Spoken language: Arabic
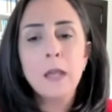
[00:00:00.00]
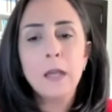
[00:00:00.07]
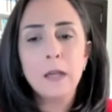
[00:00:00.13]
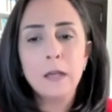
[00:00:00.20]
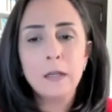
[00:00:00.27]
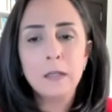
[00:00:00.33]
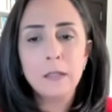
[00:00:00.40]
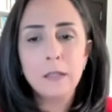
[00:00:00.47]
آه،
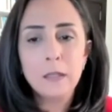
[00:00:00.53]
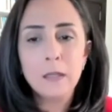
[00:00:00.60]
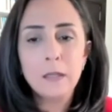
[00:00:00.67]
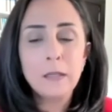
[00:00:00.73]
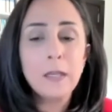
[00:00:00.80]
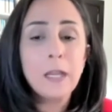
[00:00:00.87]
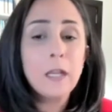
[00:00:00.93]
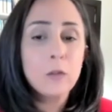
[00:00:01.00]

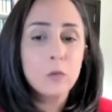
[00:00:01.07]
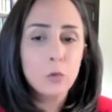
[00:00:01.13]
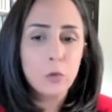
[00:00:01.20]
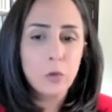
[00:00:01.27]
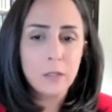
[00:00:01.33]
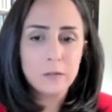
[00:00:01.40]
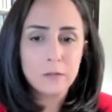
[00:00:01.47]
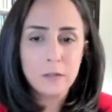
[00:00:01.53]

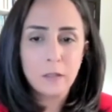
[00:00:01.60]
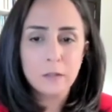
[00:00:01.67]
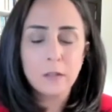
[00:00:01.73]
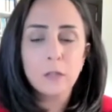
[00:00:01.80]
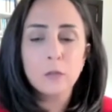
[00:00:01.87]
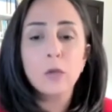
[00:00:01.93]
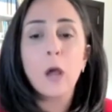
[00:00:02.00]
ياخذوا احتياطاتهم